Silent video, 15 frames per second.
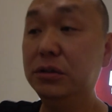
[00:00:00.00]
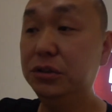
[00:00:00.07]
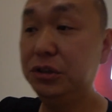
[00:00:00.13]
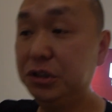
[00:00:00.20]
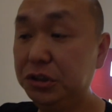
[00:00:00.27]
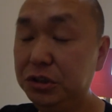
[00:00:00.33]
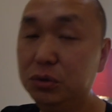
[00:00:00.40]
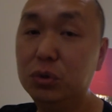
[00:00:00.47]

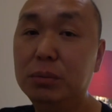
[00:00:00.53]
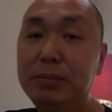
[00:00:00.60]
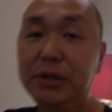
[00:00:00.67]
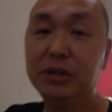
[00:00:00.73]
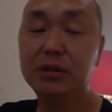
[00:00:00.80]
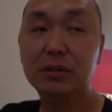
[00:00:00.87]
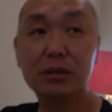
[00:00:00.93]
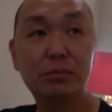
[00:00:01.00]
这个地如果
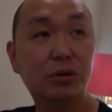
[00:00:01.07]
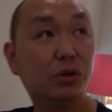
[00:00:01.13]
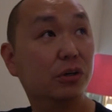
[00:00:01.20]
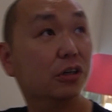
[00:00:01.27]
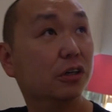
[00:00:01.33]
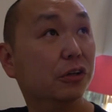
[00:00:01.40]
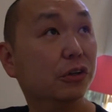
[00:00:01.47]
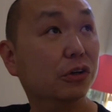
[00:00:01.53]
北京的朋友
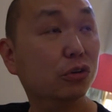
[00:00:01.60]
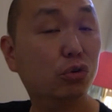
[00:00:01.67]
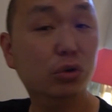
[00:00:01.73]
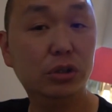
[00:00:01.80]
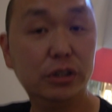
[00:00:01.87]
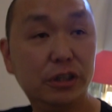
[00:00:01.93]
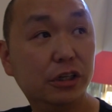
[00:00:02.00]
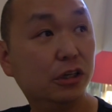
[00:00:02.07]
可能
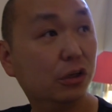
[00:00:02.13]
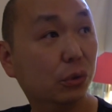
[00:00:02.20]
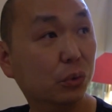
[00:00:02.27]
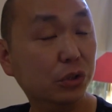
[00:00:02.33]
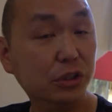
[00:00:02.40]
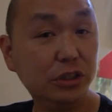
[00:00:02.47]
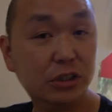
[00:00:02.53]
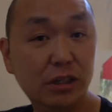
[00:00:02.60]
最近可以留
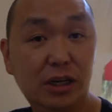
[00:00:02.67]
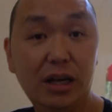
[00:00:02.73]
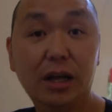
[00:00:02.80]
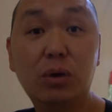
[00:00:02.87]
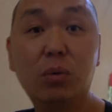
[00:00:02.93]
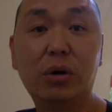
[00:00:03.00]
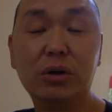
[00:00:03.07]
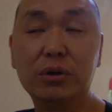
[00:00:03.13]
意一下，来
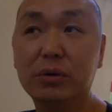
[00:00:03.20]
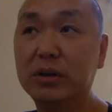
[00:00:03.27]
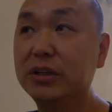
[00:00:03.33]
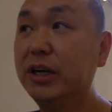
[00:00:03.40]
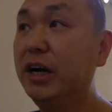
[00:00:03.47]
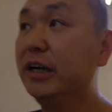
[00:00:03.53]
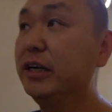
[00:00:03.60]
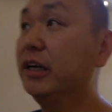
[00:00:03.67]
逛一逛
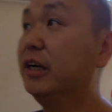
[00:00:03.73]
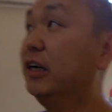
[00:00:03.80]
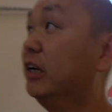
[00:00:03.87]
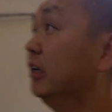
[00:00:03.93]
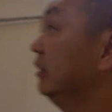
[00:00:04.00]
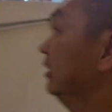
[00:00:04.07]
看看啊。